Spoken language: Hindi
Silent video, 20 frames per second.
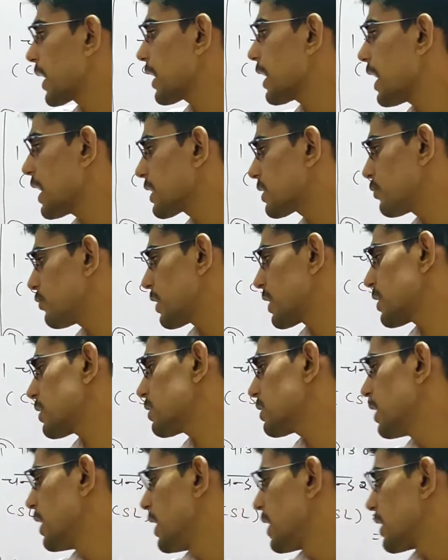प्रकाश
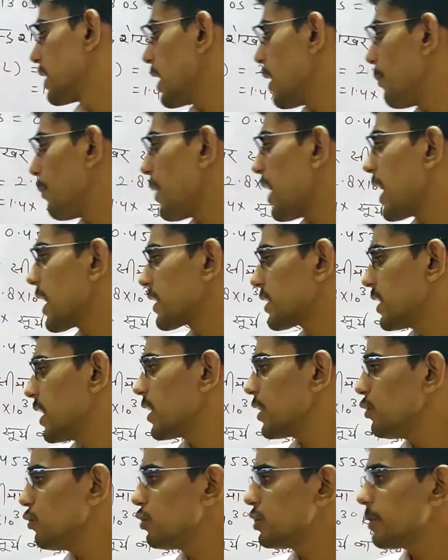वर्ष या पारसे
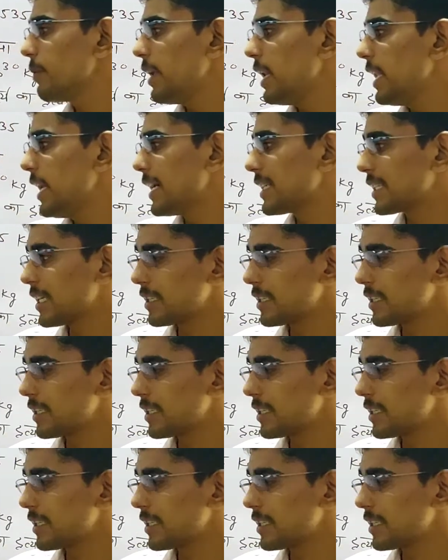की यूज में लिया